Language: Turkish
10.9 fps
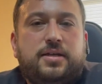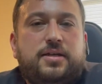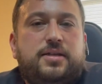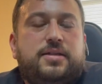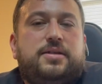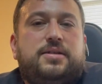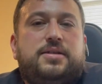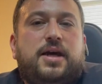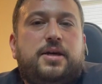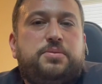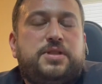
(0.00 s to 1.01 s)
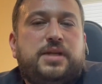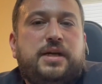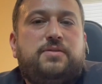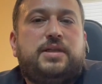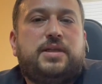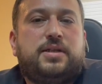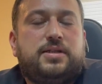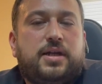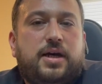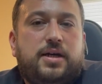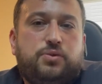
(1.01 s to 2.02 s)
ee, sahipsiz hayvanların
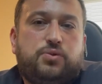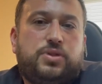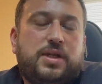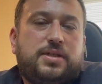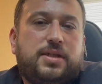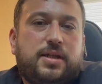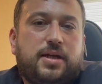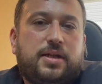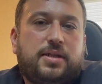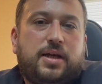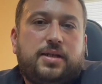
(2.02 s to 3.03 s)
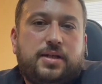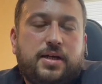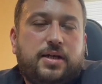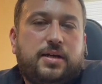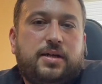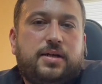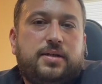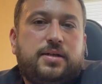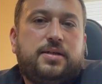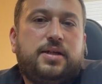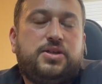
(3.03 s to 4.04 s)
daha yüksek standartlarda
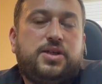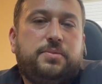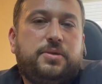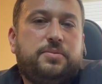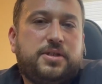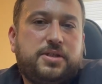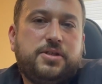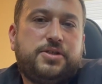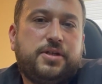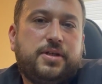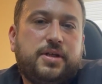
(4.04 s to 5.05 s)
yaşayabilmesi için